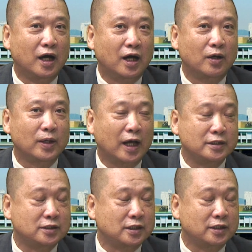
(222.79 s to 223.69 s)
后
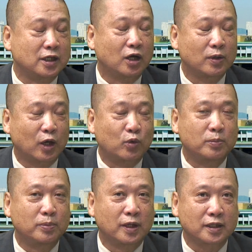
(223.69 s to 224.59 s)
来
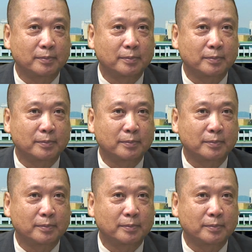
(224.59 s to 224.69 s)
公布了，